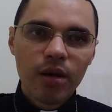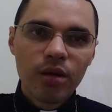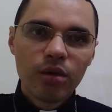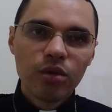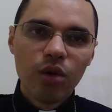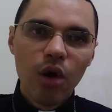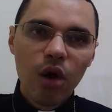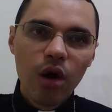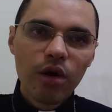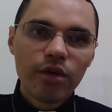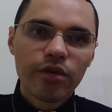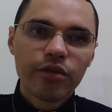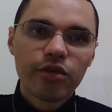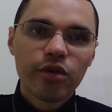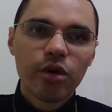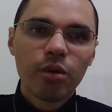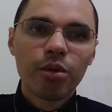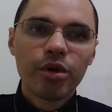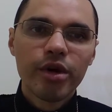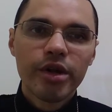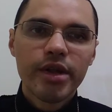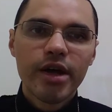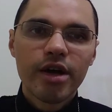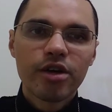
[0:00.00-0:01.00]
Nós,
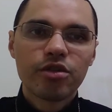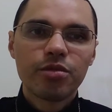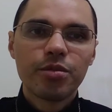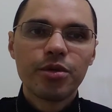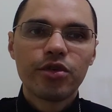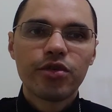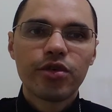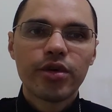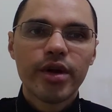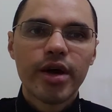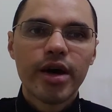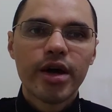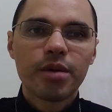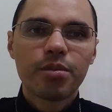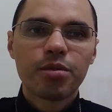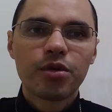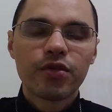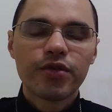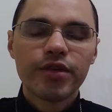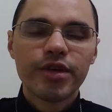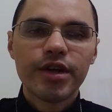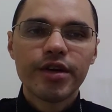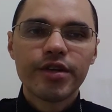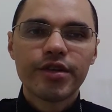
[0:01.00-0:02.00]
comunidade missionária
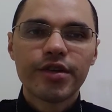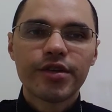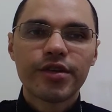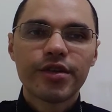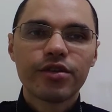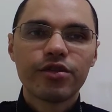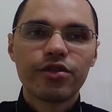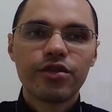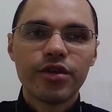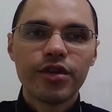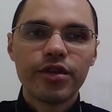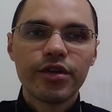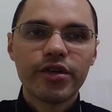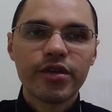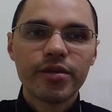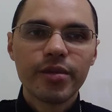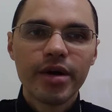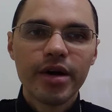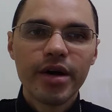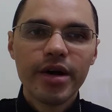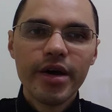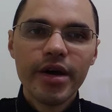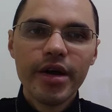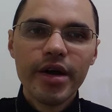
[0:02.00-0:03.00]
Providência
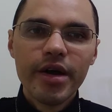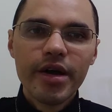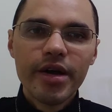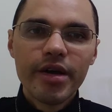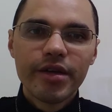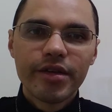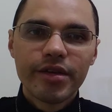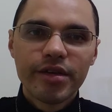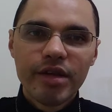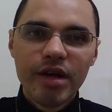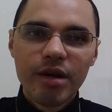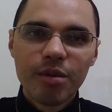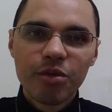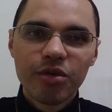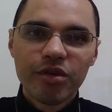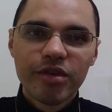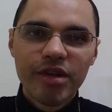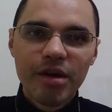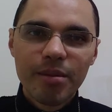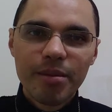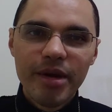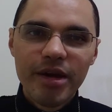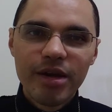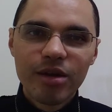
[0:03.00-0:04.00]
Santíssima, estamos
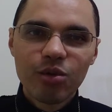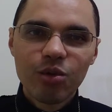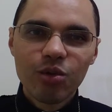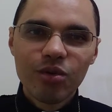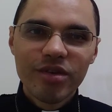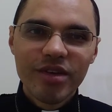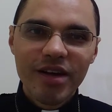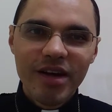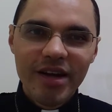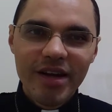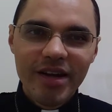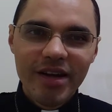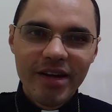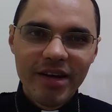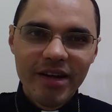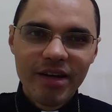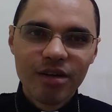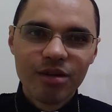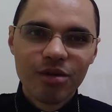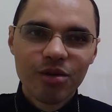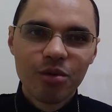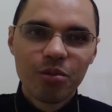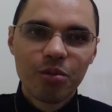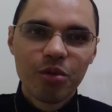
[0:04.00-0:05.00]
também nos
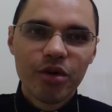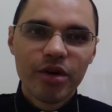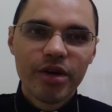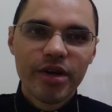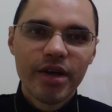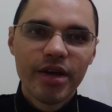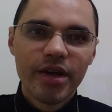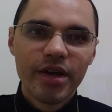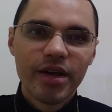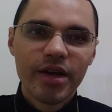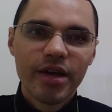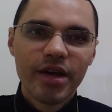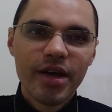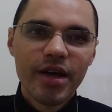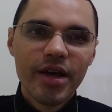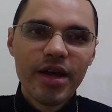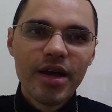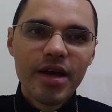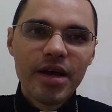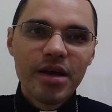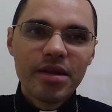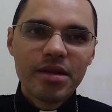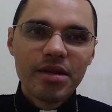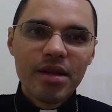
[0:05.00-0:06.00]
alegrando porque
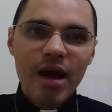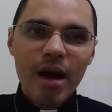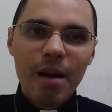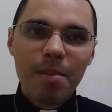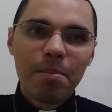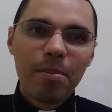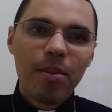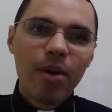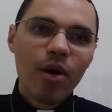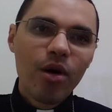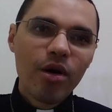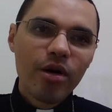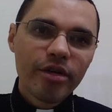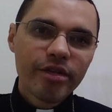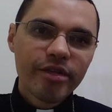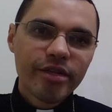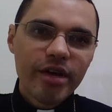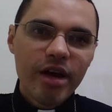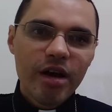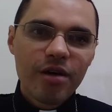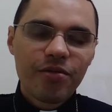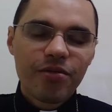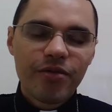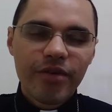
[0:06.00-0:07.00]

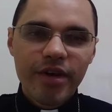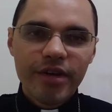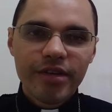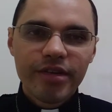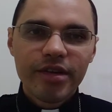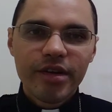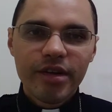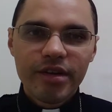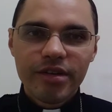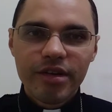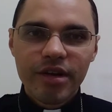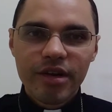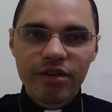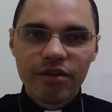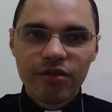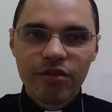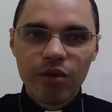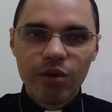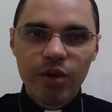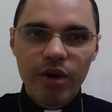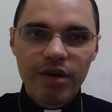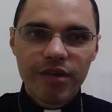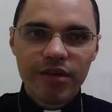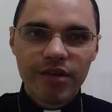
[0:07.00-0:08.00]
após a festa da
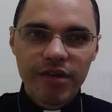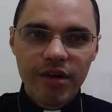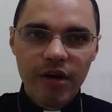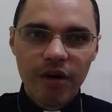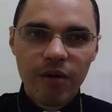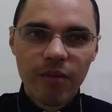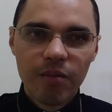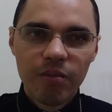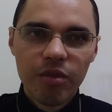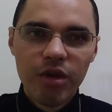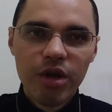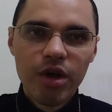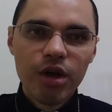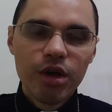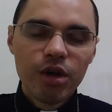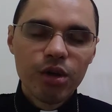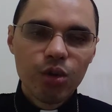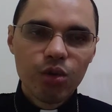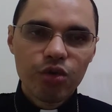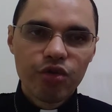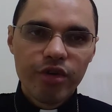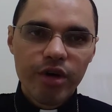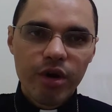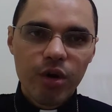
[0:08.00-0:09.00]
Transfiguração,
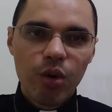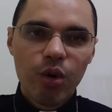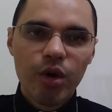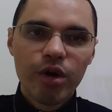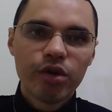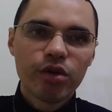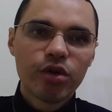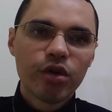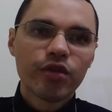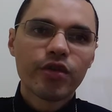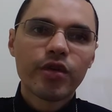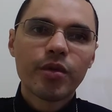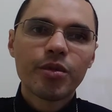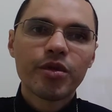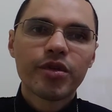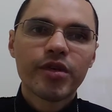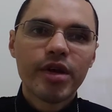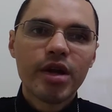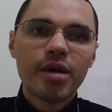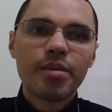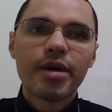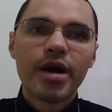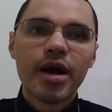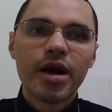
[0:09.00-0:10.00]
no dia 8, nós vamos
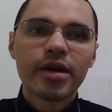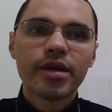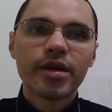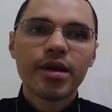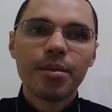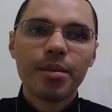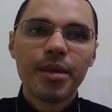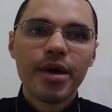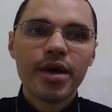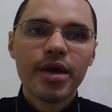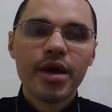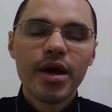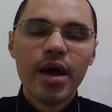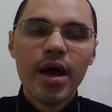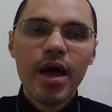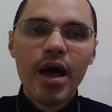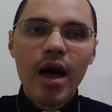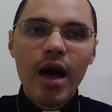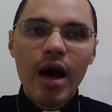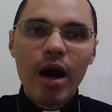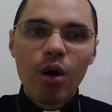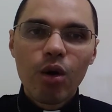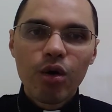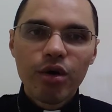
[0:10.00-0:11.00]
celebrar também
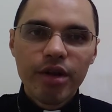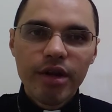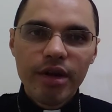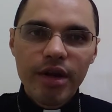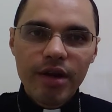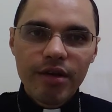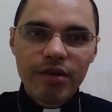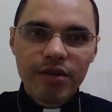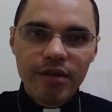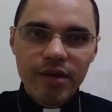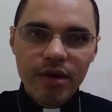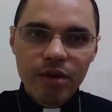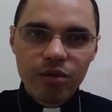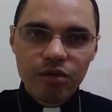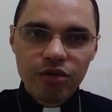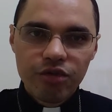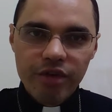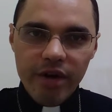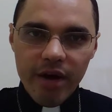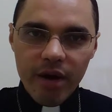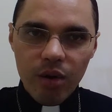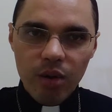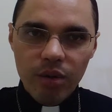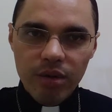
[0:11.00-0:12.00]
a ordenação
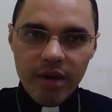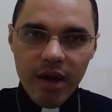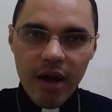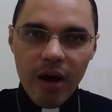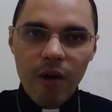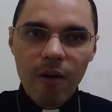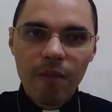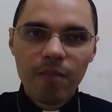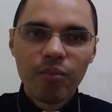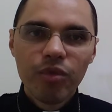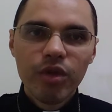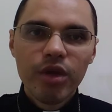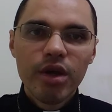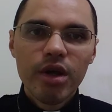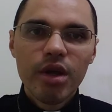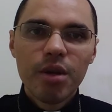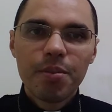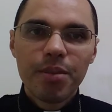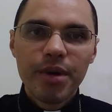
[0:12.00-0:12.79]
diaconal e